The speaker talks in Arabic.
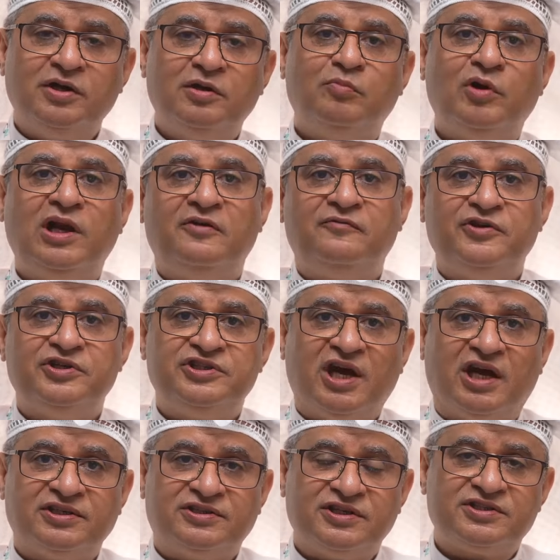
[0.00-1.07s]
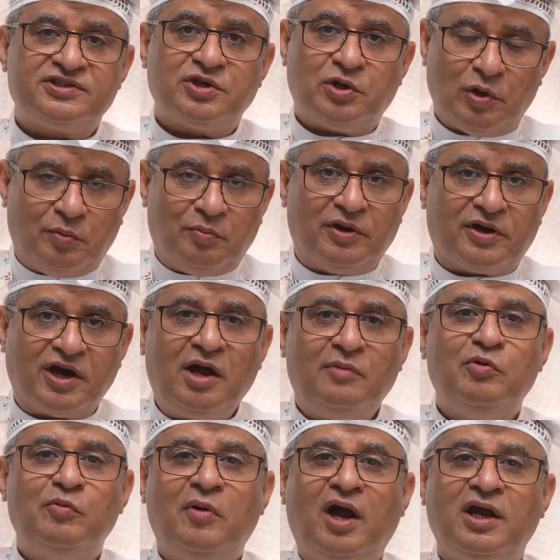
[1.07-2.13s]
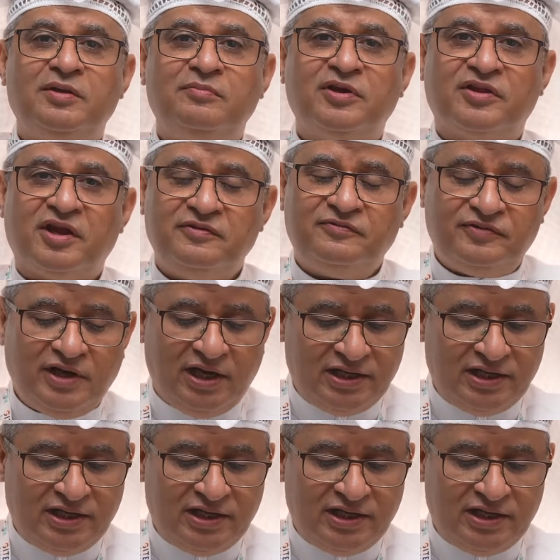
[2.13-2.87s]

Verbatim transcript: الملة في جايتكس جلوبال رحبوا معي بضيفي